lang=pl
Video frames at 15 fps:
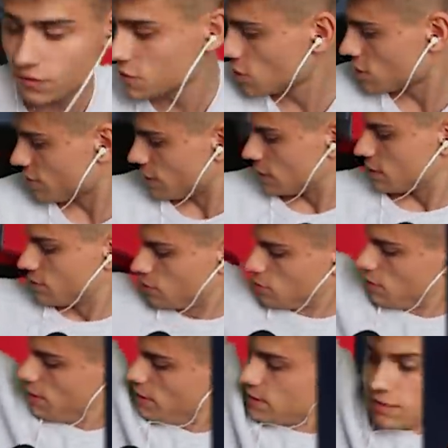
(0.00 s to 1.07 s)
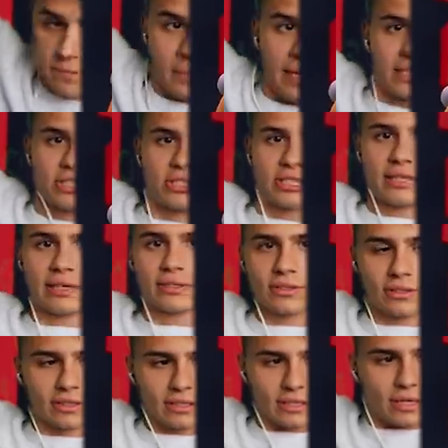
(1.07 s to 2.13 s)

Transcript: odwzorowane w ogóle jest, patrzcie na to.